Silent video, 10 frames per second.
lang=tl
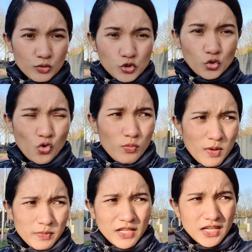gusto kong
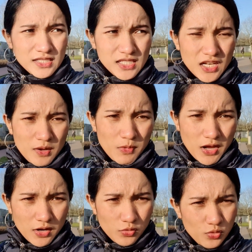mamili kasi ng
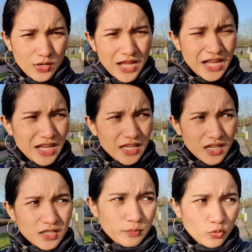mga gulay
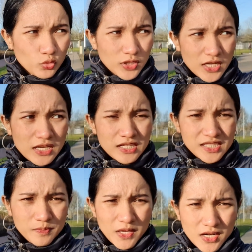at
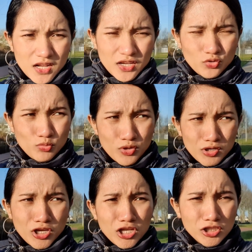prutas para ano ba
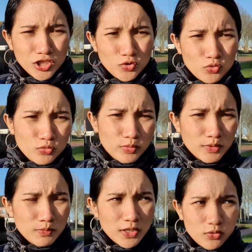healthy yung
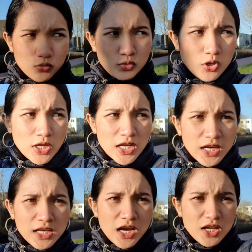baby ko
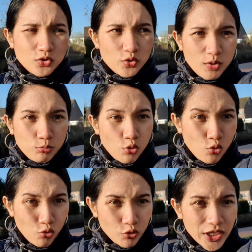kailangan ko ng
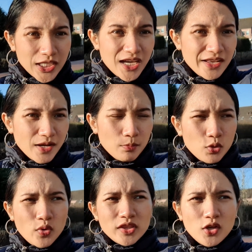broccoli yan number
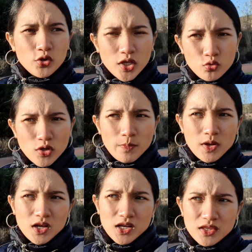1 daw yan no
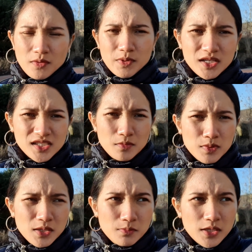napakaganda para sa
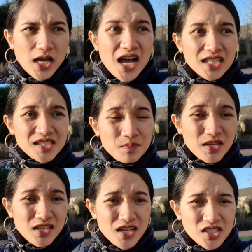baby at
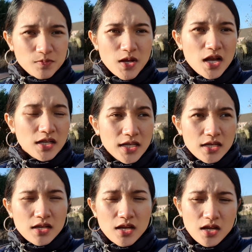spinach mga
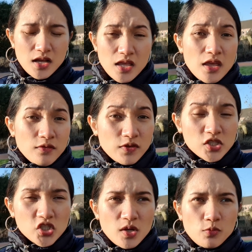green na
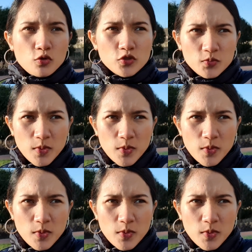vegetables